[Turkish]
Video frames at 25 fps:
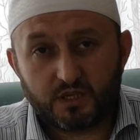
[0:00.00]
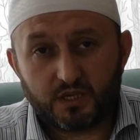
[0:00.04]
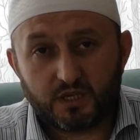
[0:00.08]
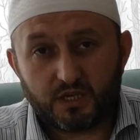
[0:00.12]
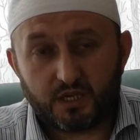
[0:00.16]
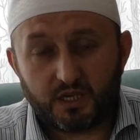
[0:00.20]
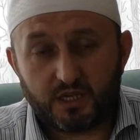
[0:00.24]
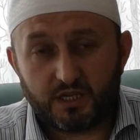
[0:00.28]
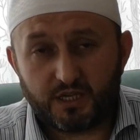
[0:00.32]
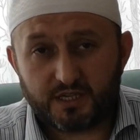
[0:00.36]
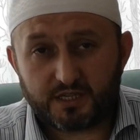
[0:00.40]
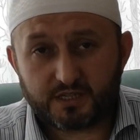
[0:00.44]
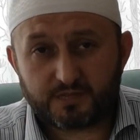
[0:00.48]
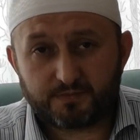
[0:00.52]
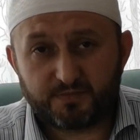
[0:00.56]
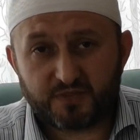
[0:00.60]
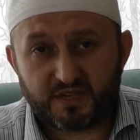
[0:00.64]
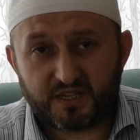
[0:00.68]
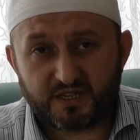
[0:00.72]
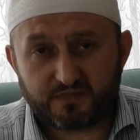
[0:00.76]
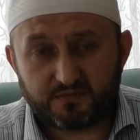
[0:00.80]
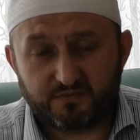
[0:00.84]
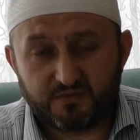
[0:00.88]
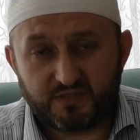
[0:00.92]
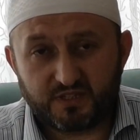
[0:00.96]
Eles
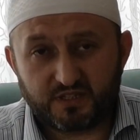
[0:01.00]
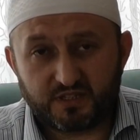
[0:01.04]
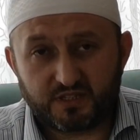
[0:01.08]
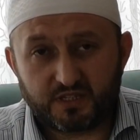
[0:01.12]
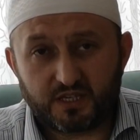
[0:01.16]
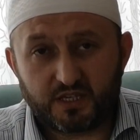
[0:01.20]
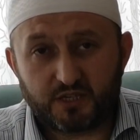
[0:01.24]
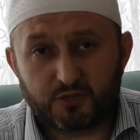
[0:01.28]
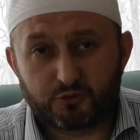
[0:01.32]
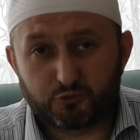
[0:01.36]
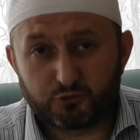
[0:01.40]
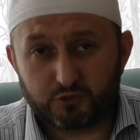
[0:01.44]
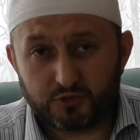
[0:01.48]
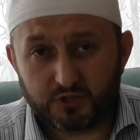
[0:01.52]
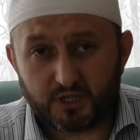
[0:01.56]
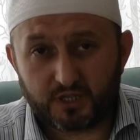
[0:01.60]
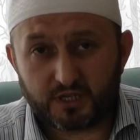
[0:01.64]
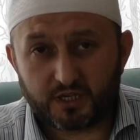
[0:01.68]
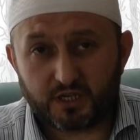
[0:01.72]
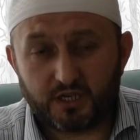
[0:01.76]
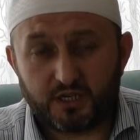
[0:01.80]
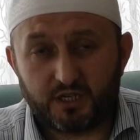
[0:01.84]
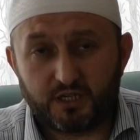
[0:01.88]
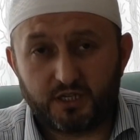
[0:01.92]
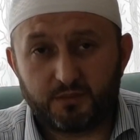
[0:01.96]
bezminde, ruhlar
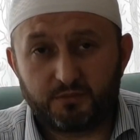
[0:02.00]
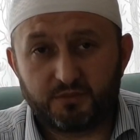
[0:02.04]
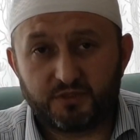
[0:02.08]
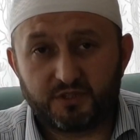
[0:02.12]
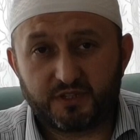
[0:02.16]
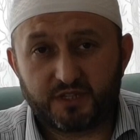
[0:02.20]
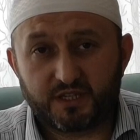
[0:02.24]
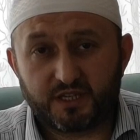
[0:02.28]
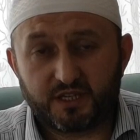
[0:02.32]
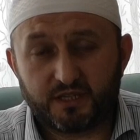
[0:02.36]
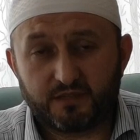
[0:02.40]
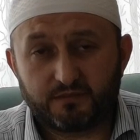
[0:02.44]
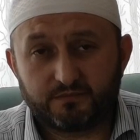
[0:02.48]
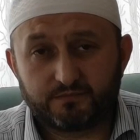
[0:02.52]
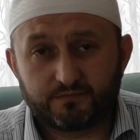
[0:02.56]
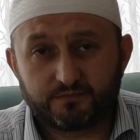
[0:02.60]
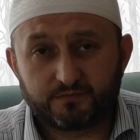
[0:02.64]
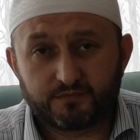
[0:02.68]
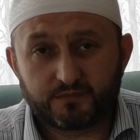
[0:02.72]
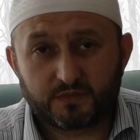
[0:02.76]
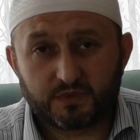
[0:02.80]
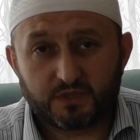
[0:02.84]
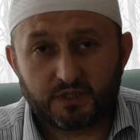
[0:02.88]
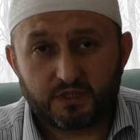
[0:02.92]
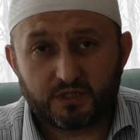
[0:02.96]
aleminde
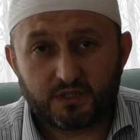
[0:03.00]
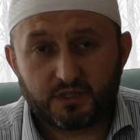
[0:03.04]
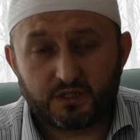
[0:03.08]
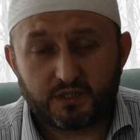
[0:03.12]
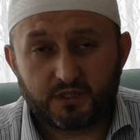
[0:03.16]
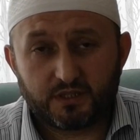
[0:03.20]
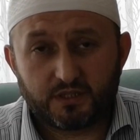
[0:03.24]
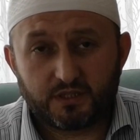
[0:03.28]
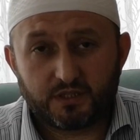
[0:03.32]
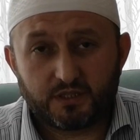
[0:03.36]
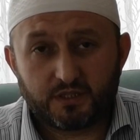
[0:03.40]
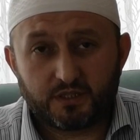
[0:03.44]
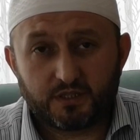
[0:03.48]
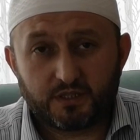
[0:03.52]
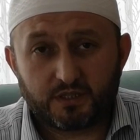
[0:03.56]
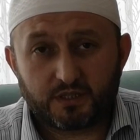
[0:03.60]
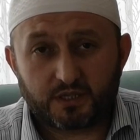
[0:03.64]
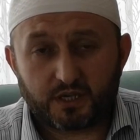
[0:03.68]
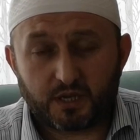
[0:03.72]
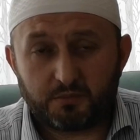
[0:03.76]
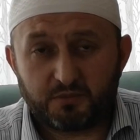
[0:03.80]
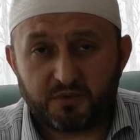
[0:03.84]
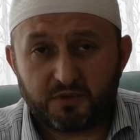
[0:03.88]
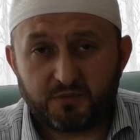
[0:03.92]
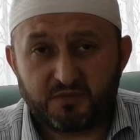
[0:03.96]

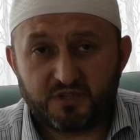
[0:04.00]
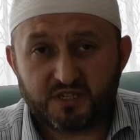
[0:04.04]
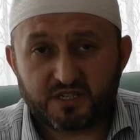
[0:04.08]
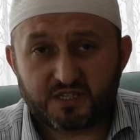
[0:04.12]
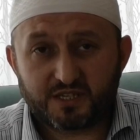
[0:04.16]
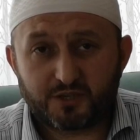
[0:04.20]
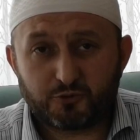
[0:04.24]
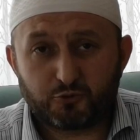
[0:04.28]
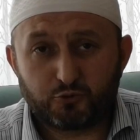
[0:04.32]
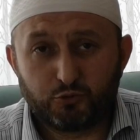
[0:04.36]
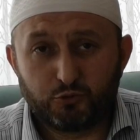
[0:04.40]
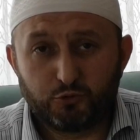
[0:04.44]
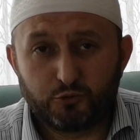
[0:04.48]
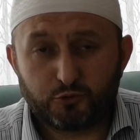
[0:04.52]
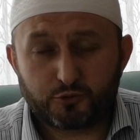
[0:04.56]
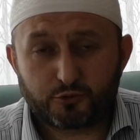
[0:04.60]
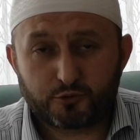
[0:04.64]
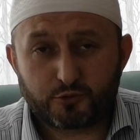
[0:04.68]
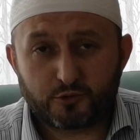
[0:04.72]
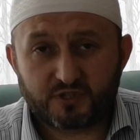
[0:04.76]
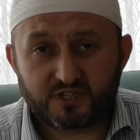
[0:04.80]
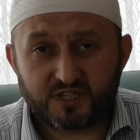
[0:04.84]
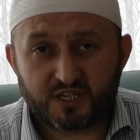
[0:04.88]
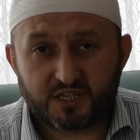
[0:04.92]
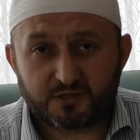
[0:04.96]
Rabbimizle kulluk
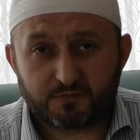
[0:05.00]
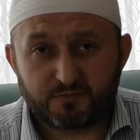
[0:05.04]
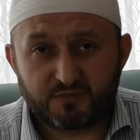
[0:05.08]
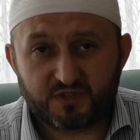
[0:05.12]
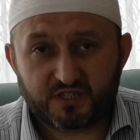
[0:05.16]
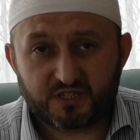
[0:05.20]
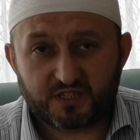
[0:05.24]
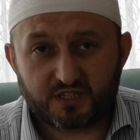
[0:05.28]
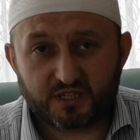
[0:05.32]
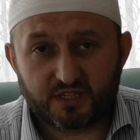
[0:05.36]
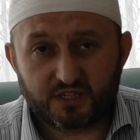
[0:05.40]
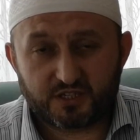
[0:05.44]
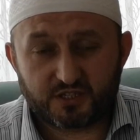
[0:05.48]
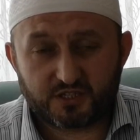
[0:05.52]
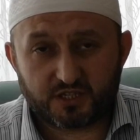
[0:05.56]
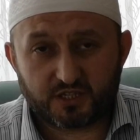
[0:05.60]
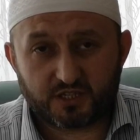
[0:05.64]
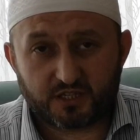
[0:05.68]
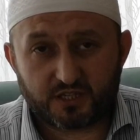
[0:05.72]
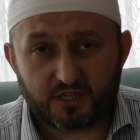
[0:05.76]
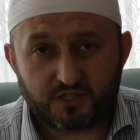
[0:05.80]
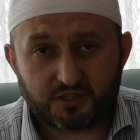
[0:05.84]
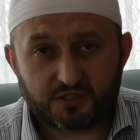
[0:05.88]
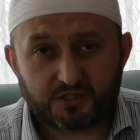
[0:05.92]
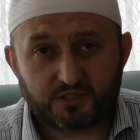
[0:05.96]
sözleşmesi
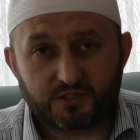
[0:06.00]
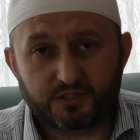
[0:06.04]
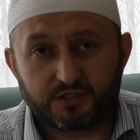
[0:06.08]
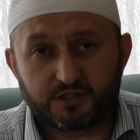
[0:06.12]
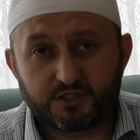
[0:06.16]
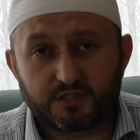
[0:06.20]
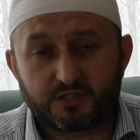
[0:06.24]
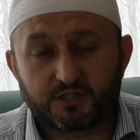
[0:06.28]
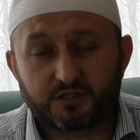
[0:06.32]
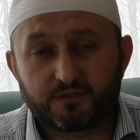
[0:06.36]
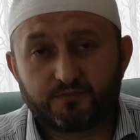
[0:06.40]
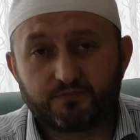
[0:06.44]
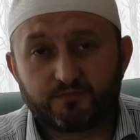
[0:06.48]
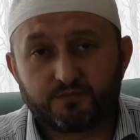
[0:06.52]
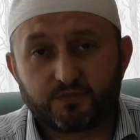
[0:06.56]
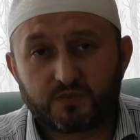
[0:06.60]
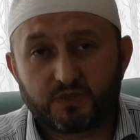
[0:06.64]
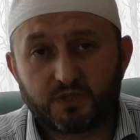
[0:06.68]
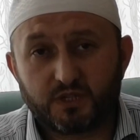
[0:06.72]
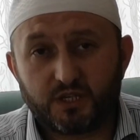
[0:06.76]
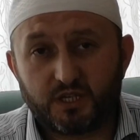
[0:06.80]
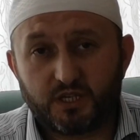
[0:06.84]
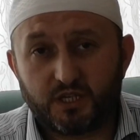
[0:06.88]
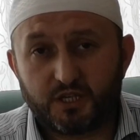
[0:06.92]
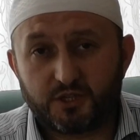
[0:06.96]
gerçekleştirdik.
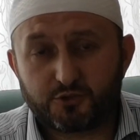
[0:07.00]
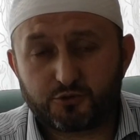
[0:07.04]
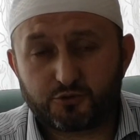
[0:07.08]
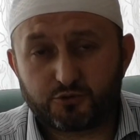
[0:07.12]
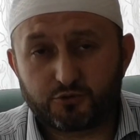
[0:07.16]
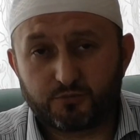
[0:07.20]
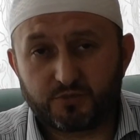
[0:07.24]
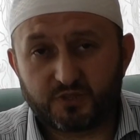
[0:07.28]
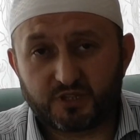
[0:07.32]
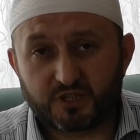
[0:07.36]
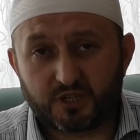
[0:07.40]
Elestu bi